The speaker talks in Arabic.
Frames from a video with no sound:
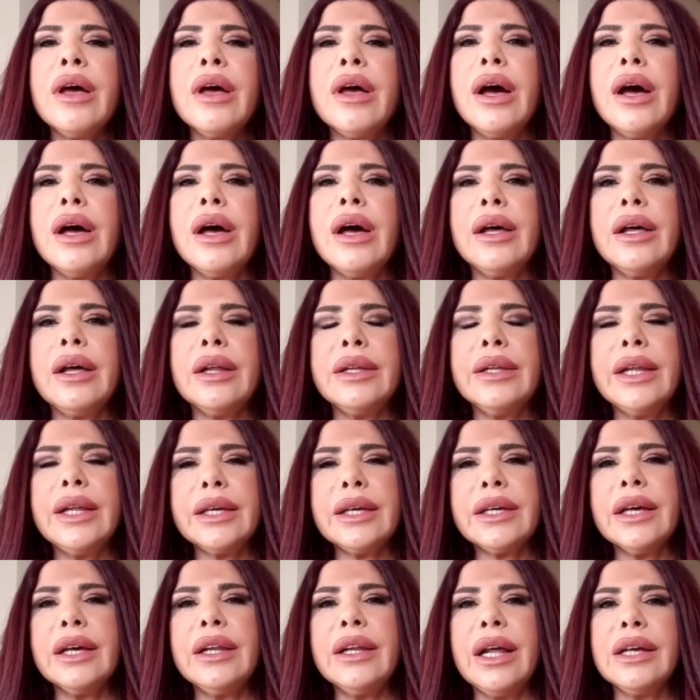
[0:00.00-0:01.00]
آه،
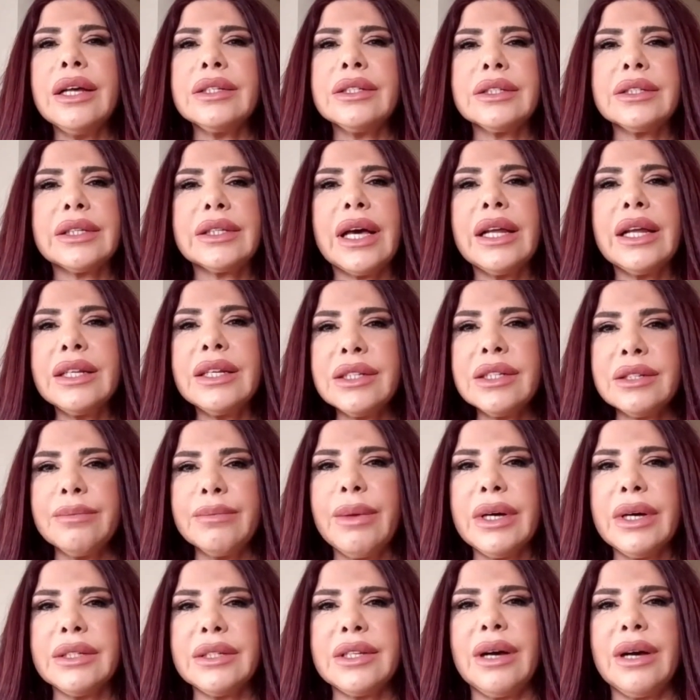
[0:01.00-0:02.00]
لكن
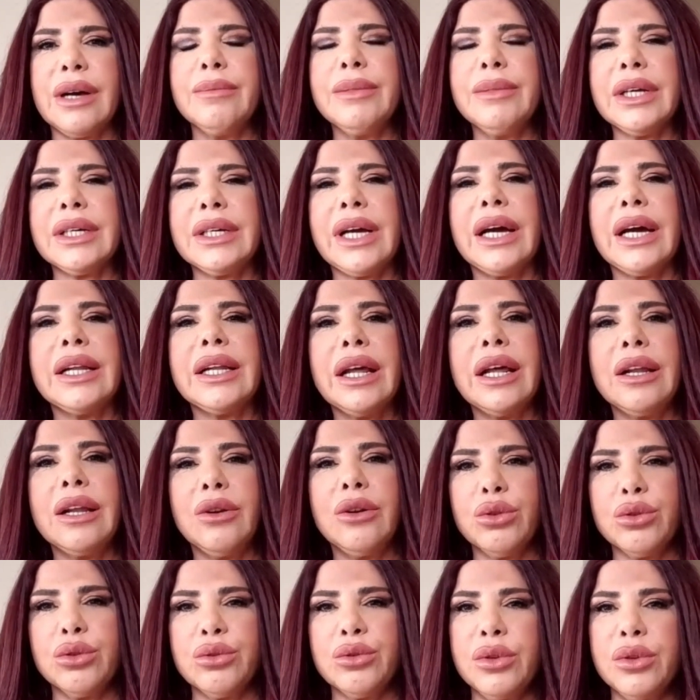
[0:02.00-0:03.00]
الكاريزما اذا عم نحكي عن
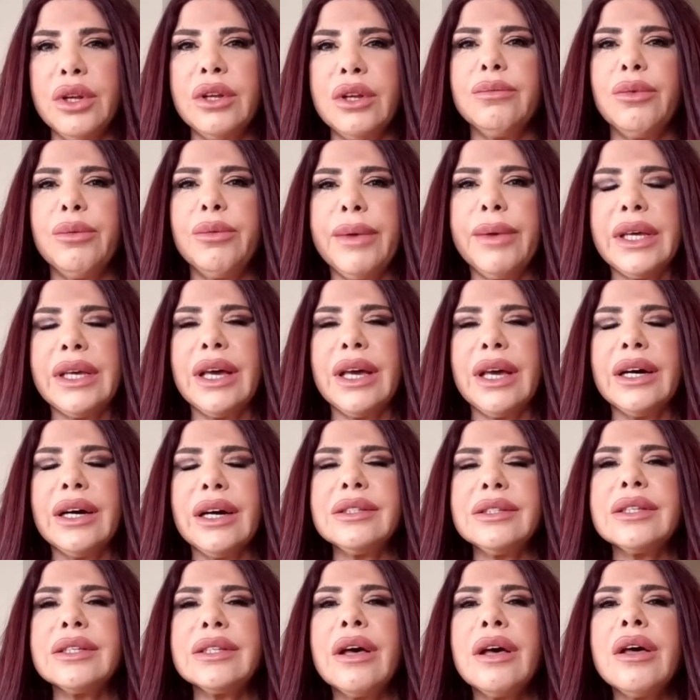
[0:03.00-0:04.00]
هالحضور
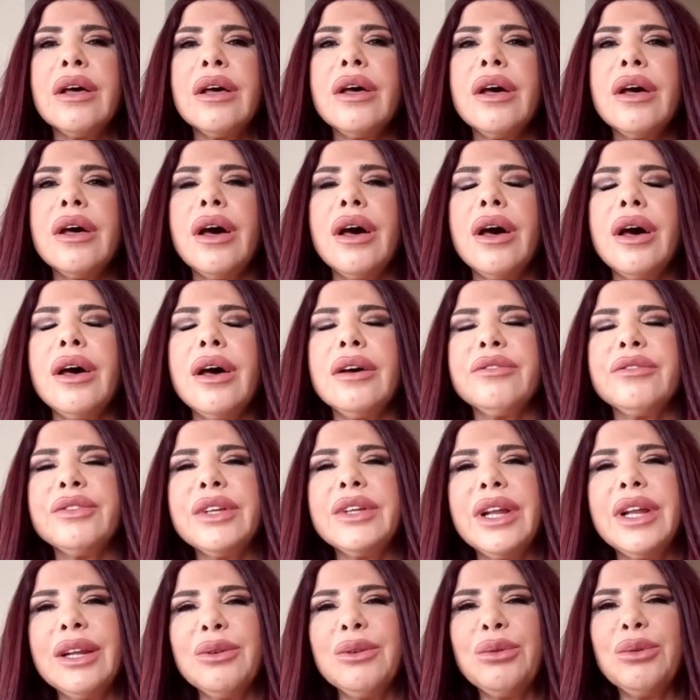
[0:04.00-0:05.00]
المميز آه،
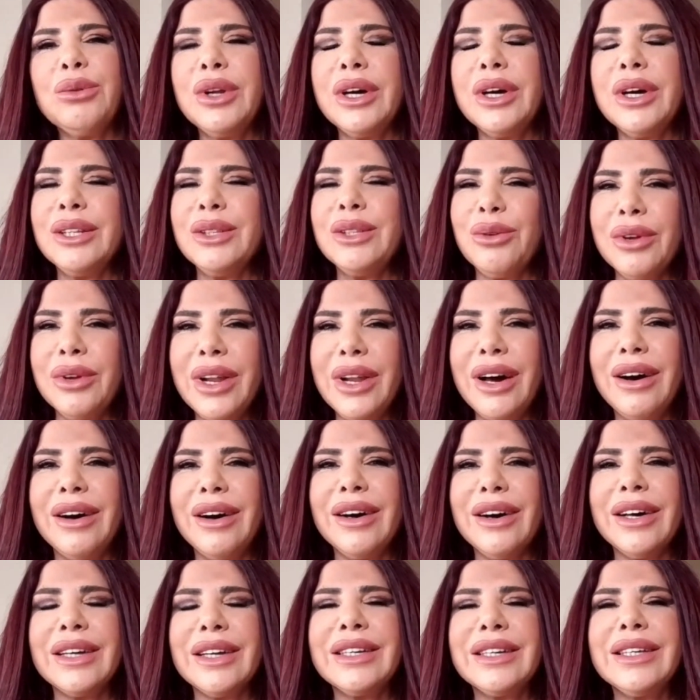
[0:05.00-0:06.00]
فينا نقول انه
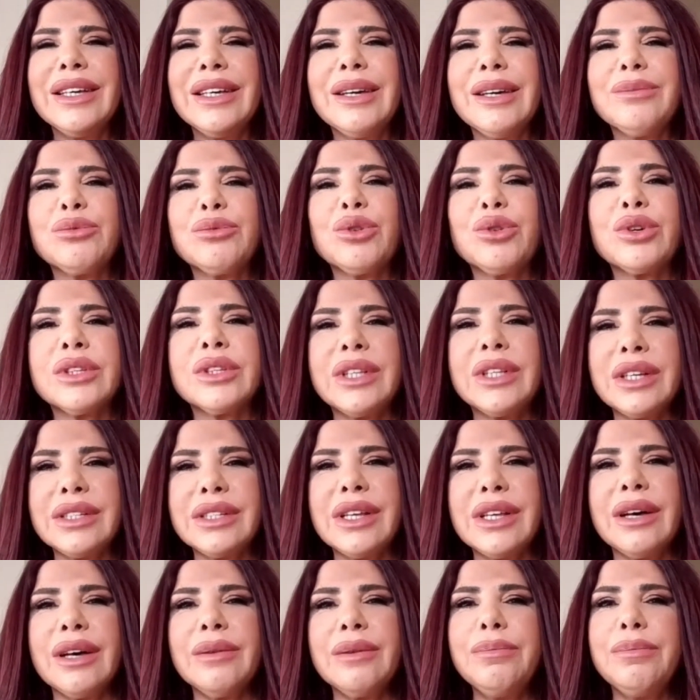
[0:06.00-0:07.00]
لا هي
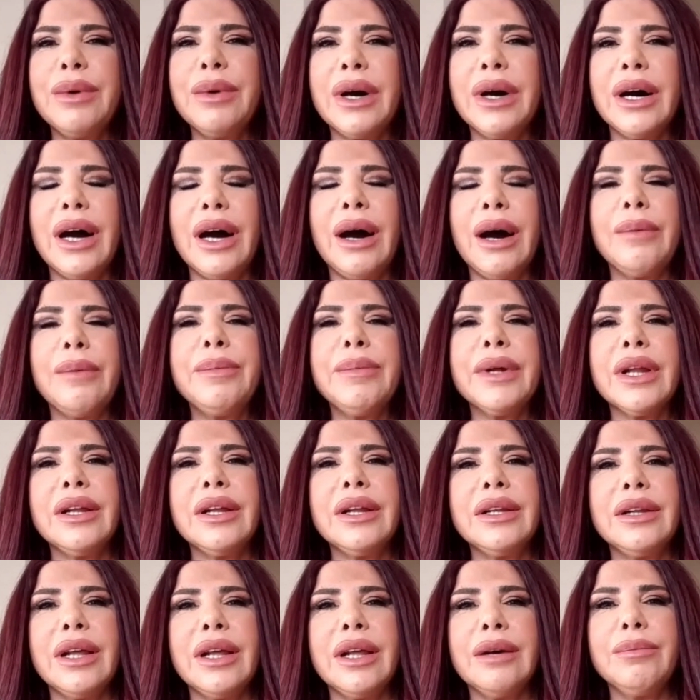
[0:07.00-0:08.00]
بتكتسب عبر
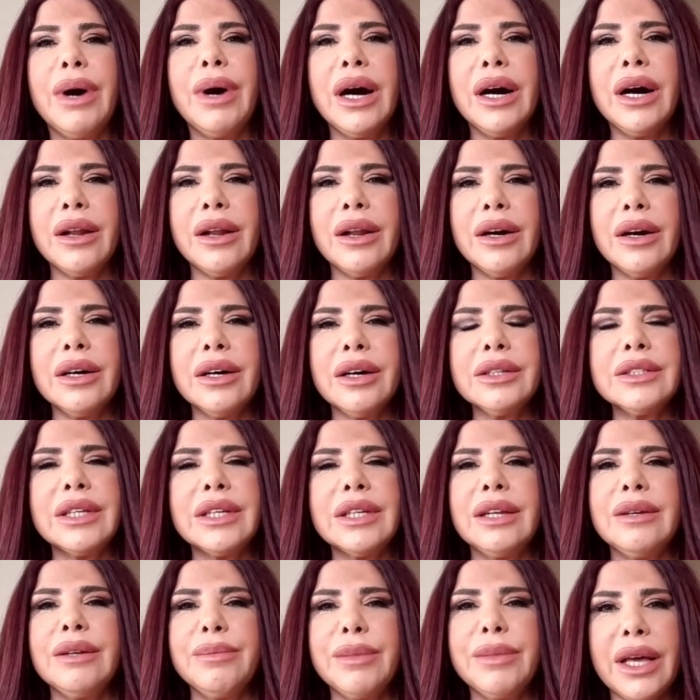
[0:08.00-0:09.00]
المهارات
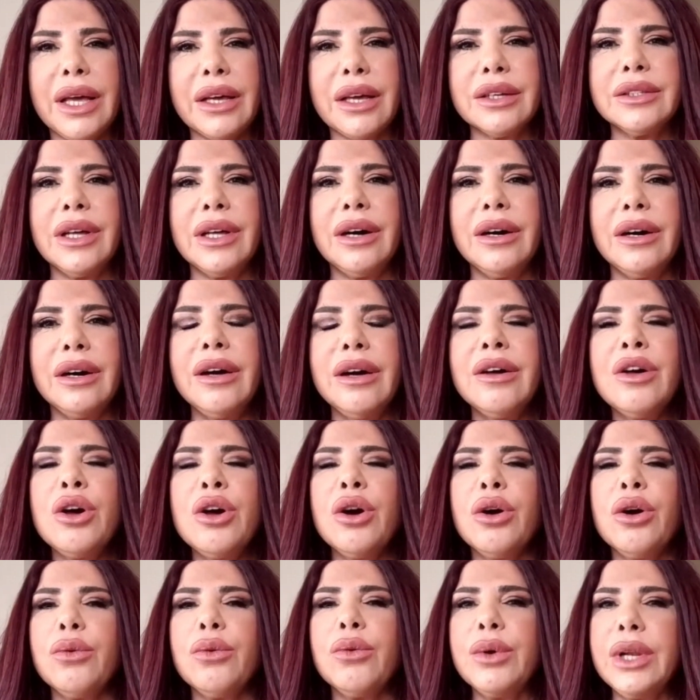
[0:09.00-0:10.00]
اللي بناخذها
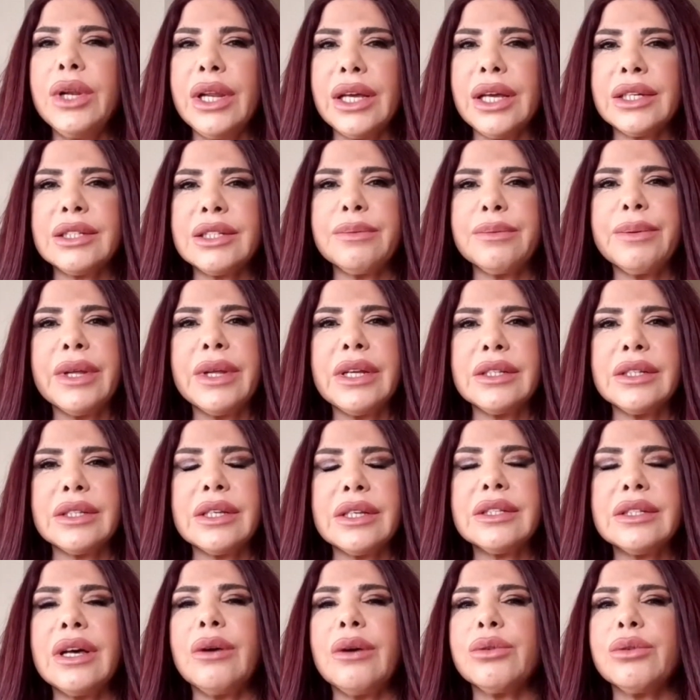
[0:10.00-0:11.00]

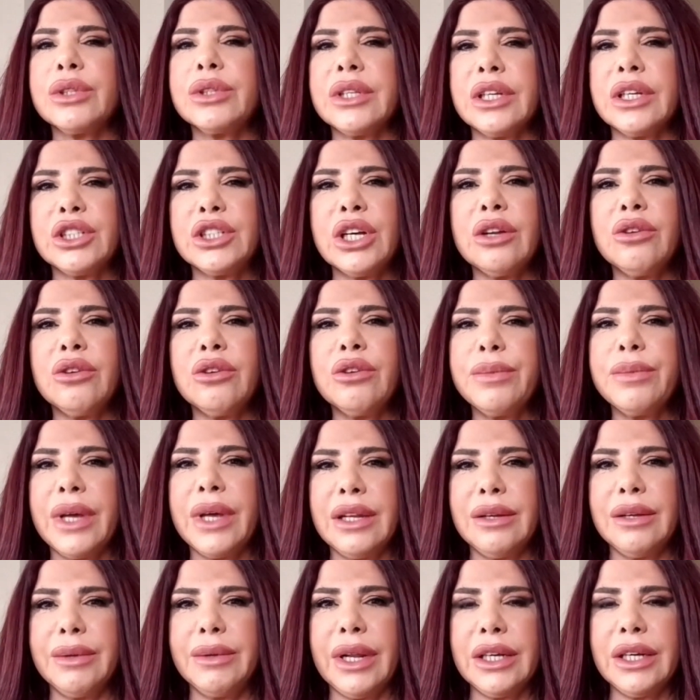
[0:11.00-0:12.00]
والاكسبيرينسز او التجارب
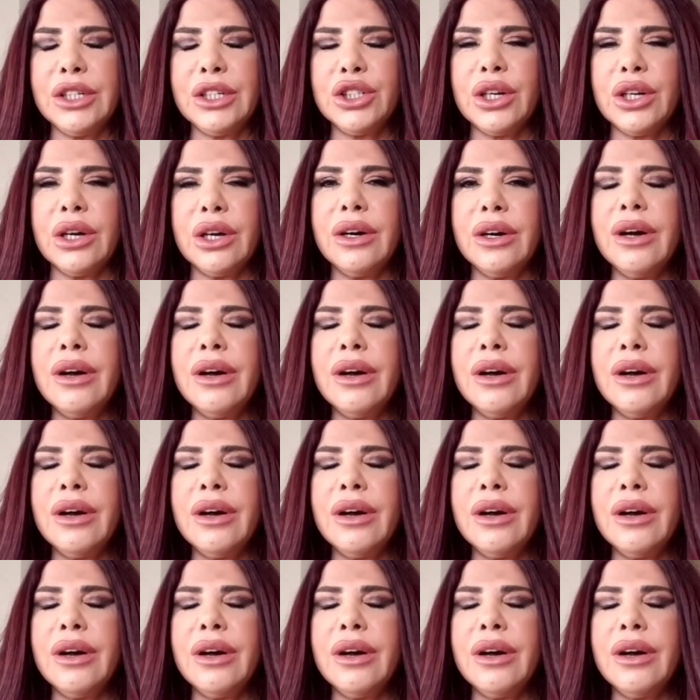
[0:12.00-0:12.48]
يلي بنعيشها واذا